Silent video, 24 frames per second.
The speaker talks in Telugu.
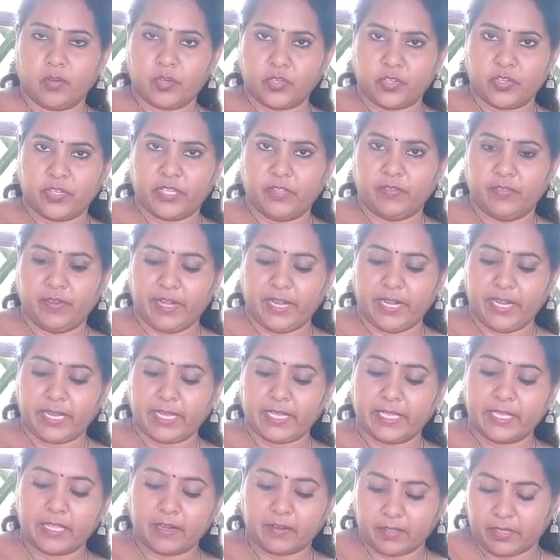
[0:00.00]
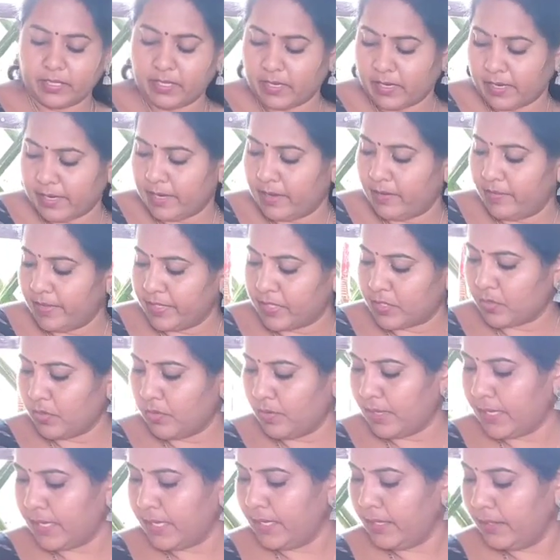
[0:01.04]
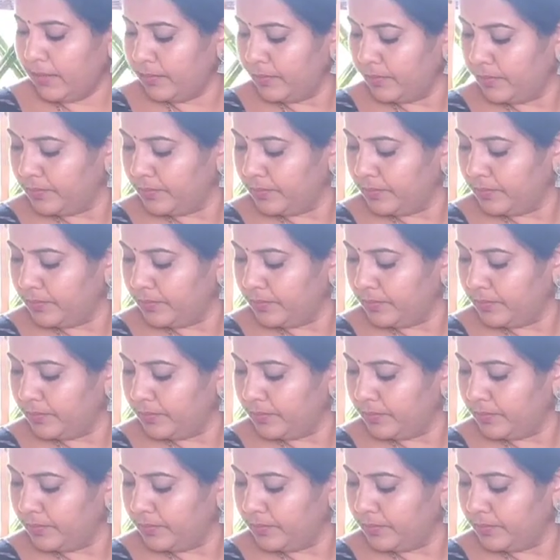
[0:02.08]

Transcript: కొంచెం ఇది వేడెక్కిన తర్వాత ఆయిల్ వేసుకోవాలి